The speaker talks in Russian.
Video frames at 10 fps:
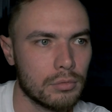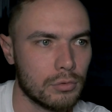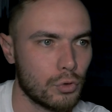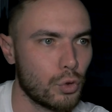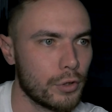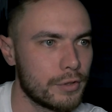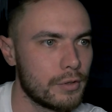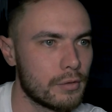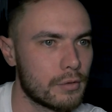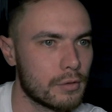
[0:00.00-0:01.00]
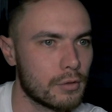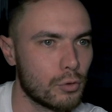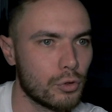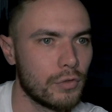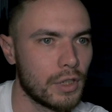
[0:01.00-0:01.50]
до 11,
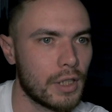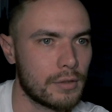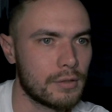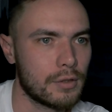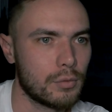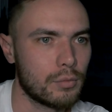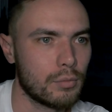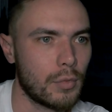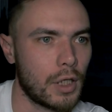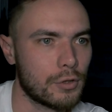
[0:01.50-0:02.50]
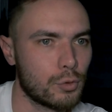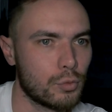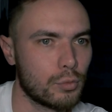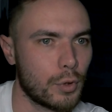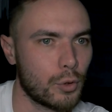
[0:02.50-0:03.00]
до 12
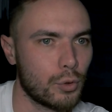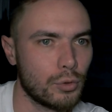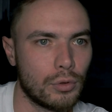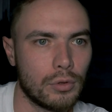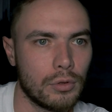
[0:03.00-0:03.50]
максимум, походу.